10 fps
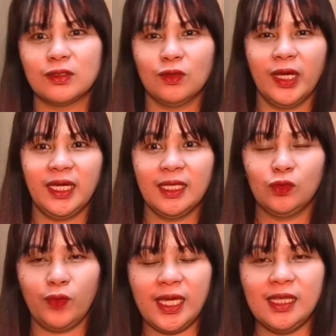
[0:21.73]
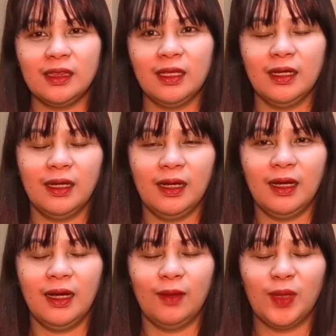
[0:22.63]
So I can't wait na
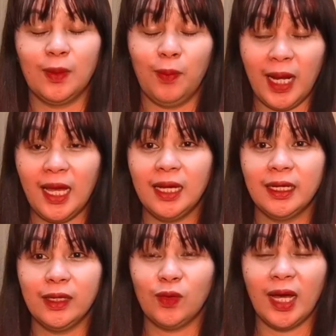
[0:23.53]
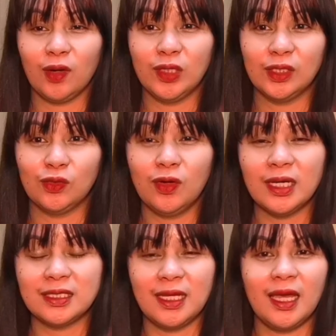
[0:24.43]
mag-vlog ngayong araw na to
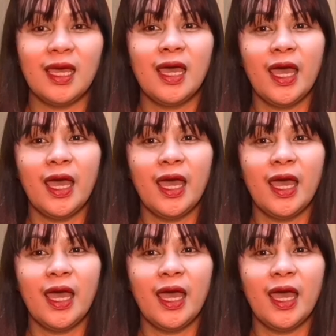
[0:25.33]
kasi